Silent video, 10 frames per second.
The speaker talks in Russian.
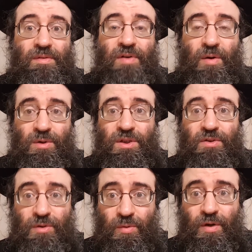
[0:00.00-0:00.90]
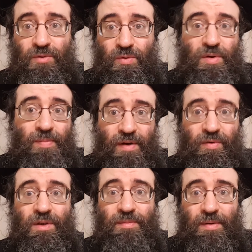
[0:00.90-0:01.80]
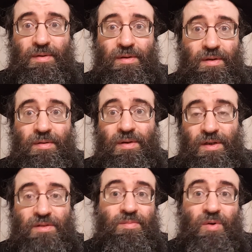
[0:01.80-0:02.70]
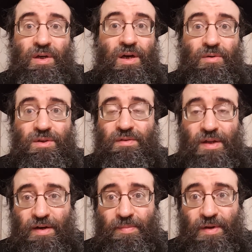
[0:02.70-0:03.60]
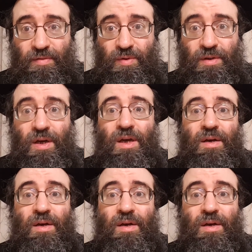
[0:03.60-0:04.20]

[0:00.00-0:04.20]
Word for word: в хороших сидурах с русским переводом, наверное, э, есть более хороший, наверное, перевод.